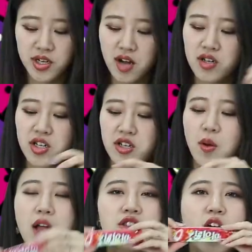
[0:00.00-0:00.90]
较喜
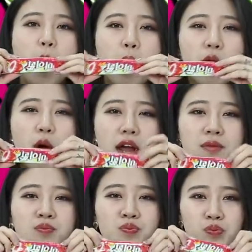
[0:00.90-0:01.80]
欢草莓味，
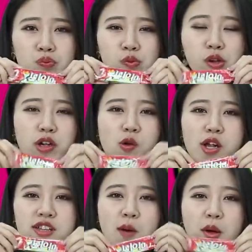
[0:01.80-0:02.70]
因
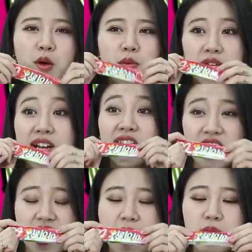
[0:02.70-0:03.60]
为草莓味比较
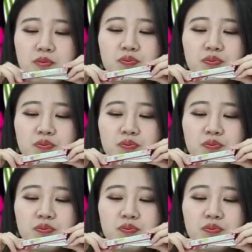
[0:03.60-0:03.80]
甜，